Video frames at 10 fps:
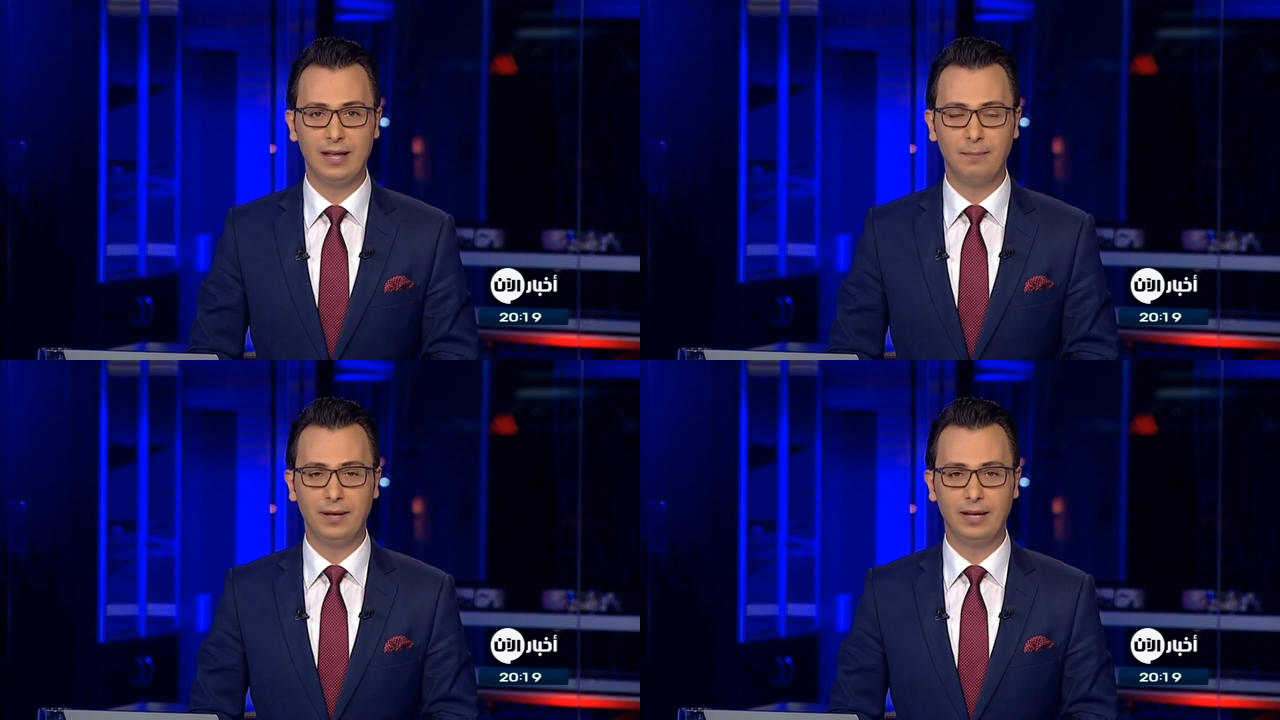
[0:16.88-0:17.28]

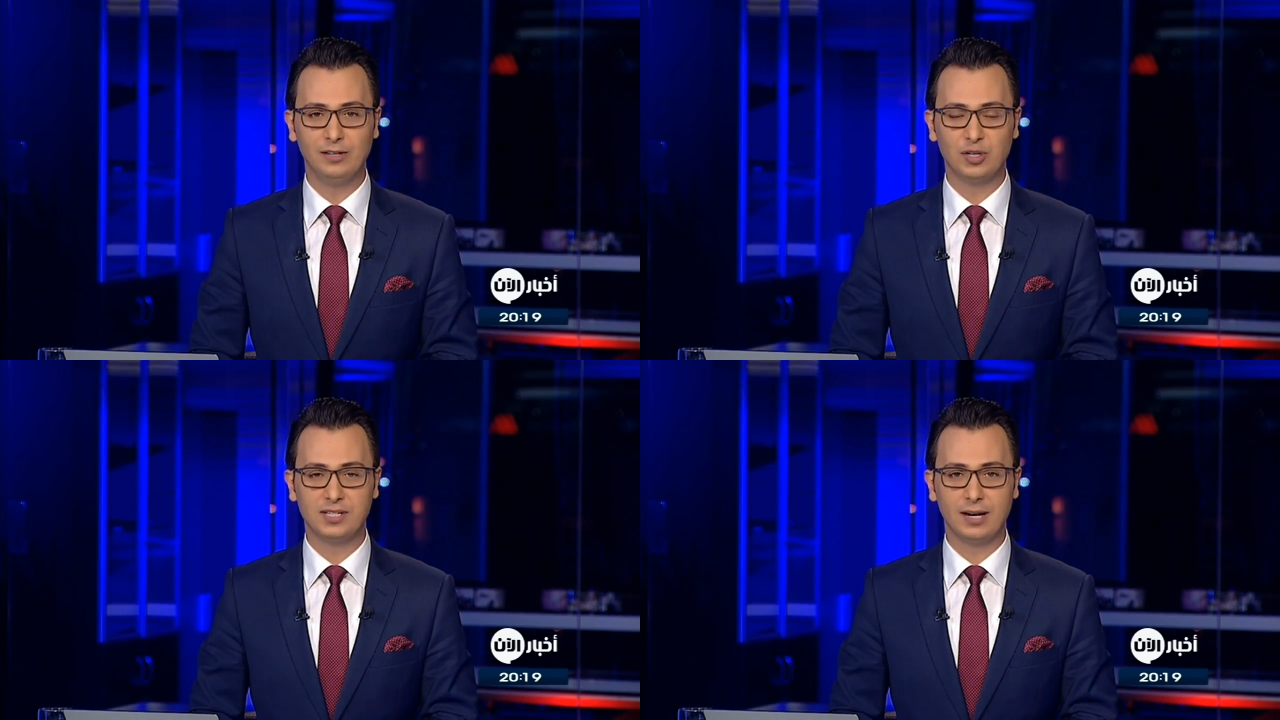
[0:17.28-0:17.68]

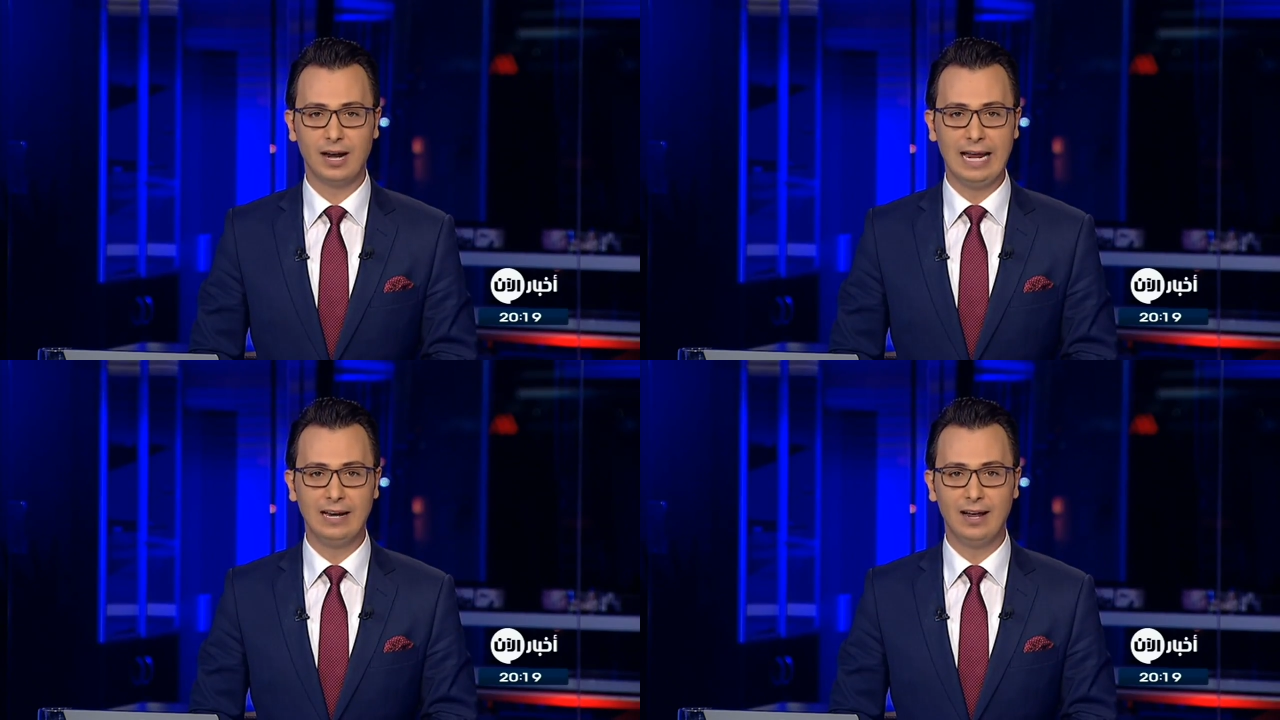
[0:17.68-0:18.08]

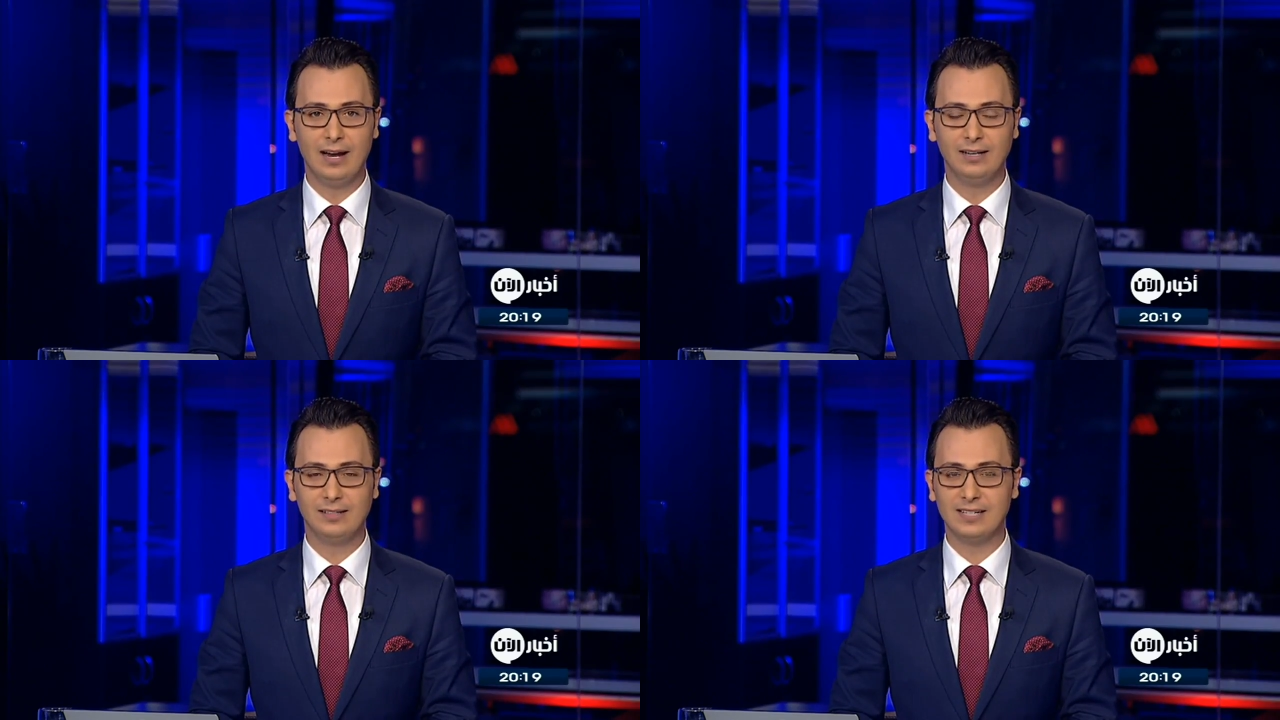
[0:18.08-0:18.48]
بجسر
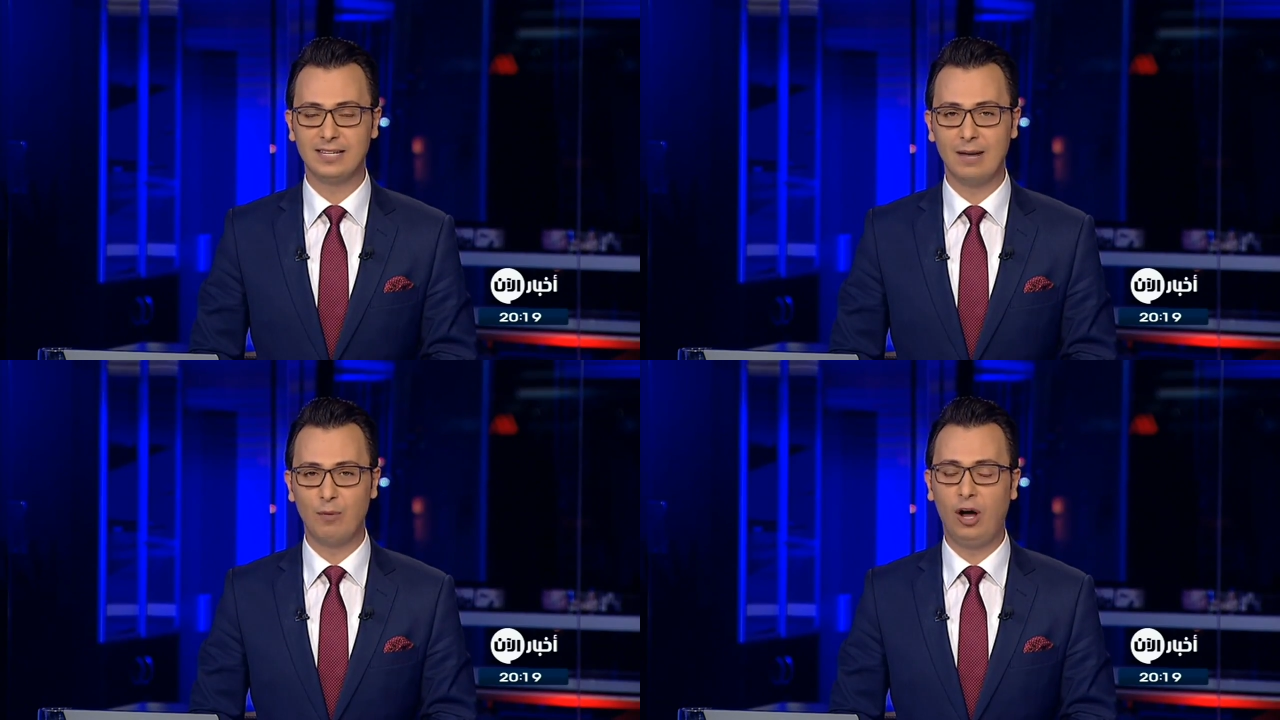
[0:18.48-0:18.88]

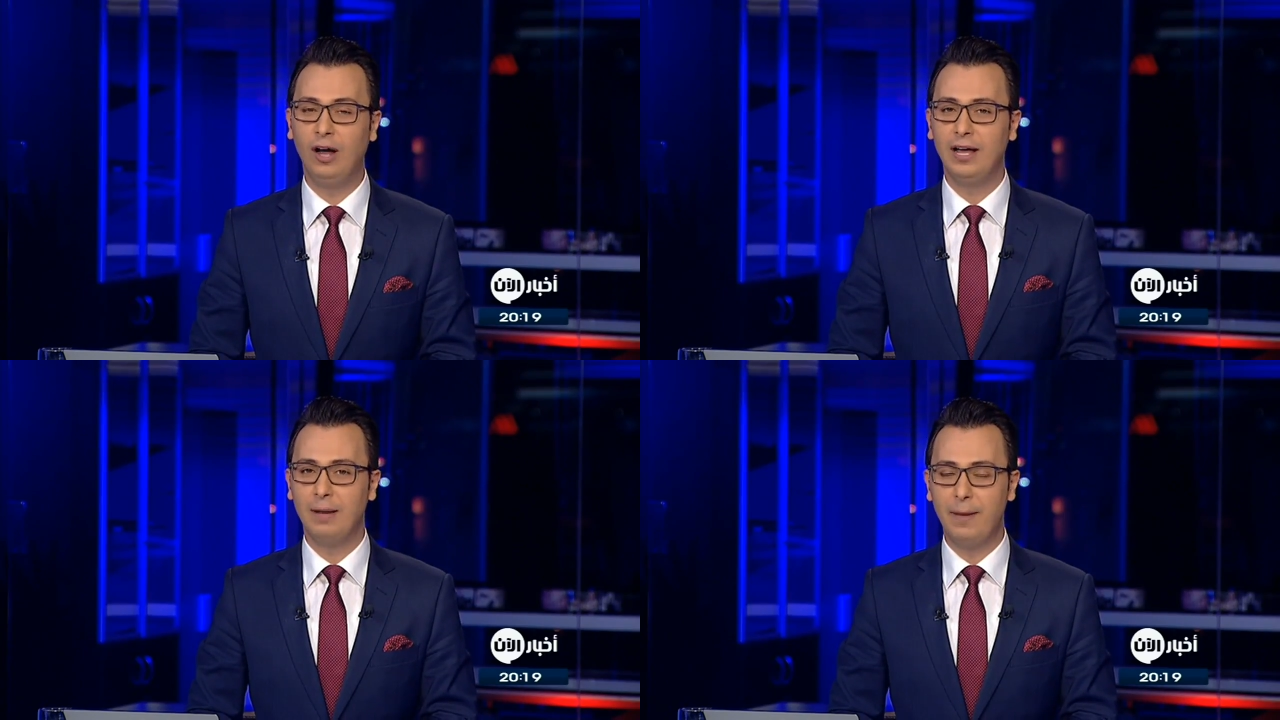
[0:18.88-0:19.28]
التسامح
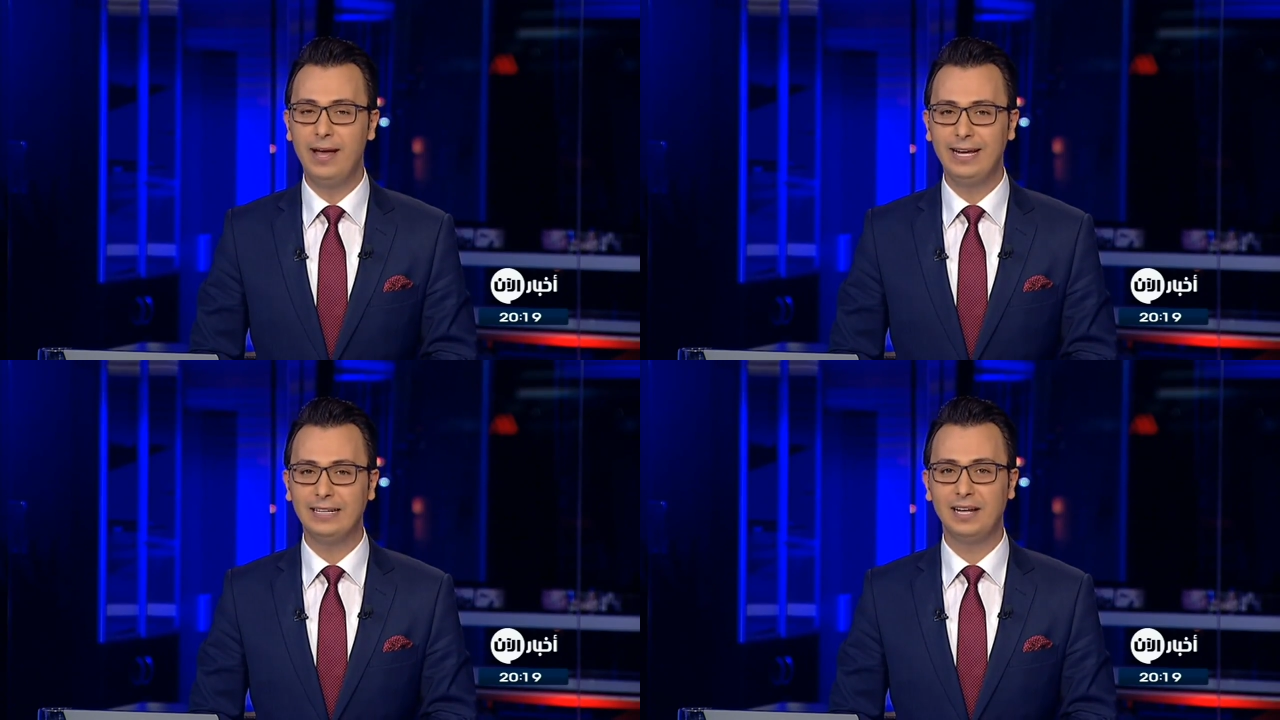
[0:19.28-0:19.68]

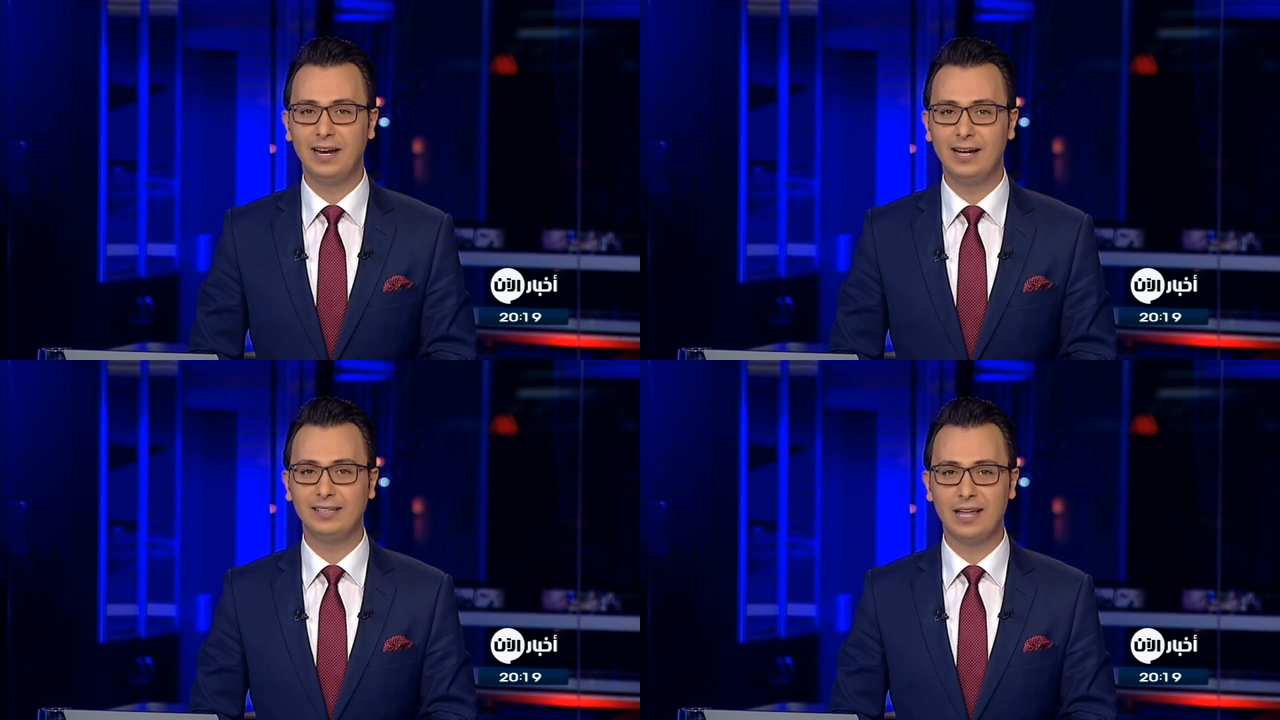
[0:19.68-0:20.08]
ما هي
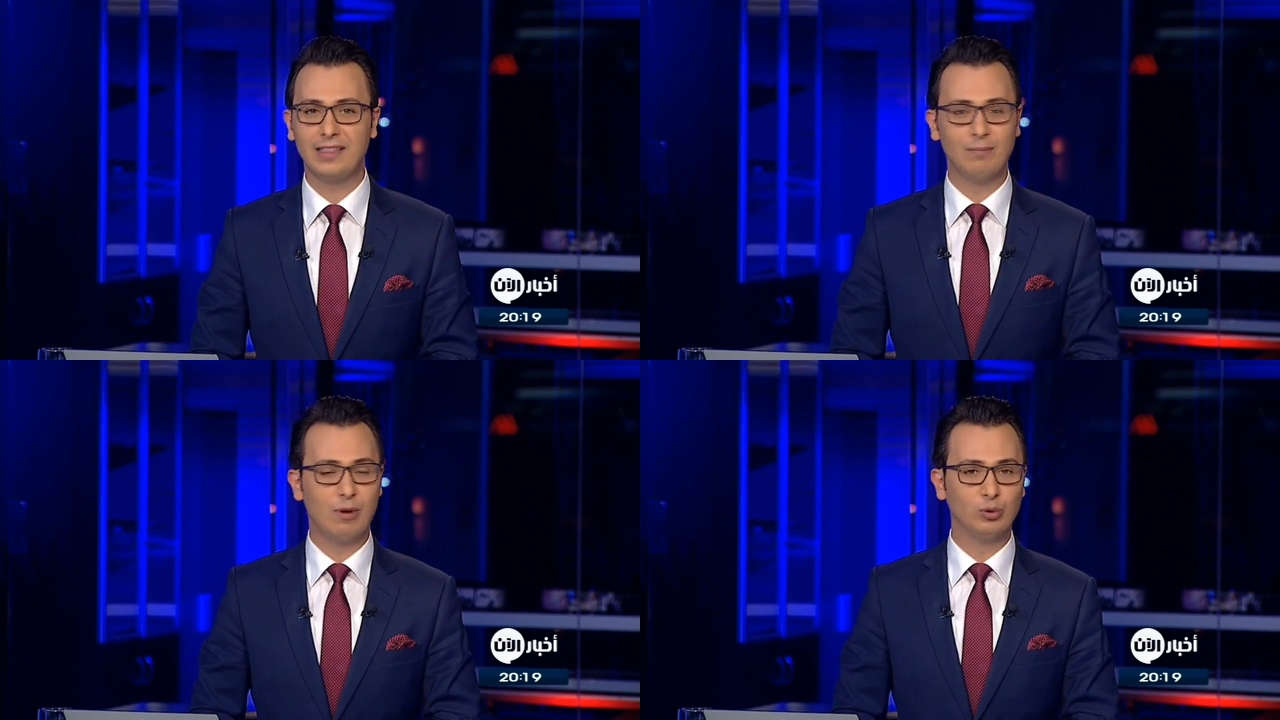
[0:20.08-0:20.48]
دلالات
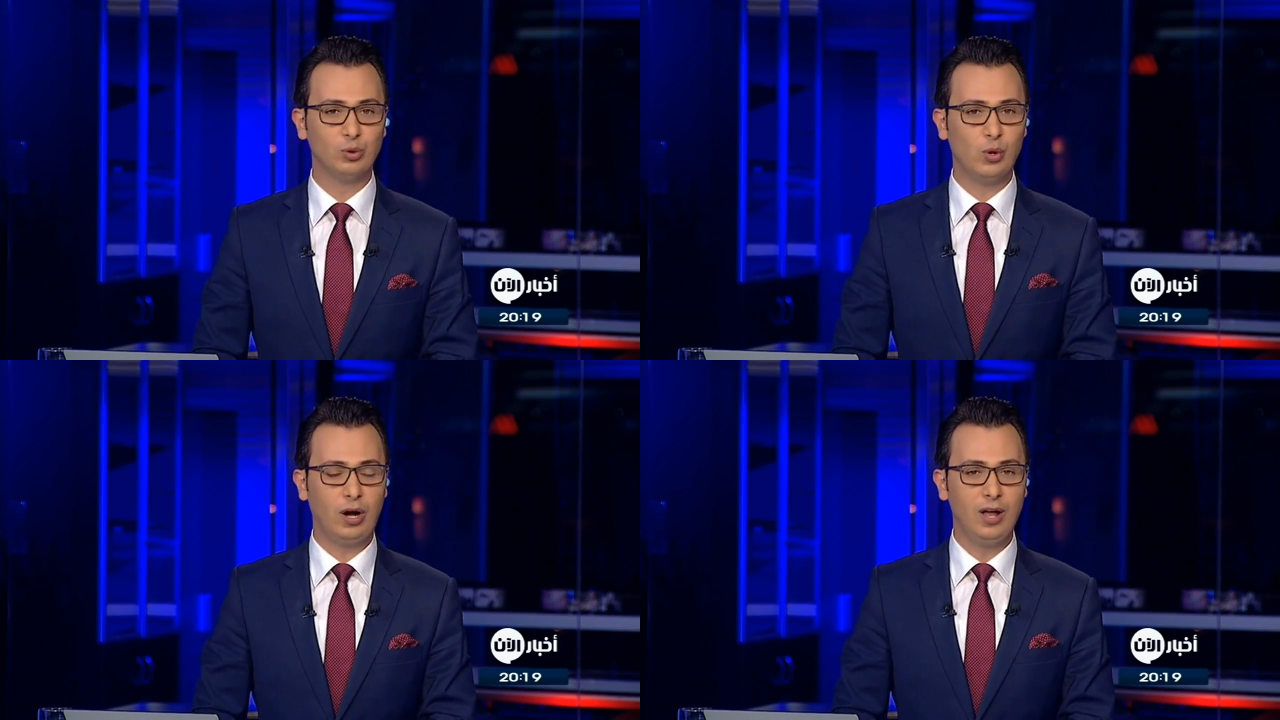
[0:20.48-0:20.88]
هذا
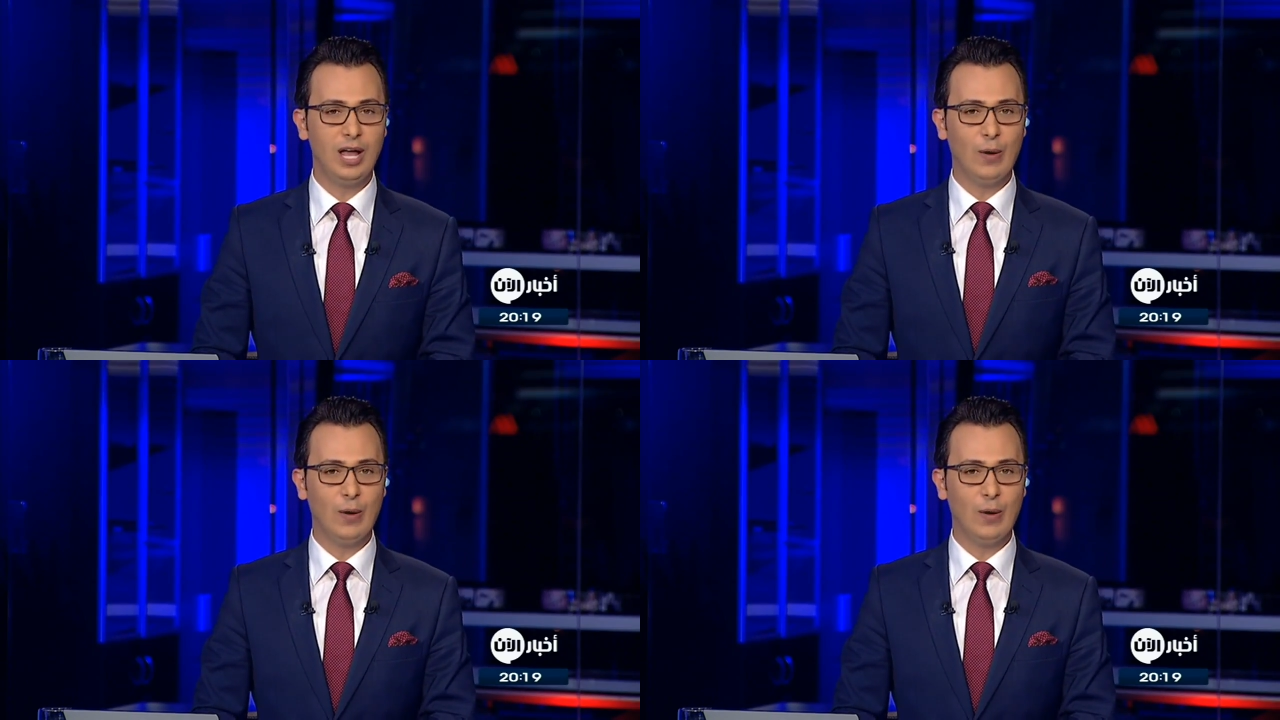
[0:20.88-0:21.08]
الموضوع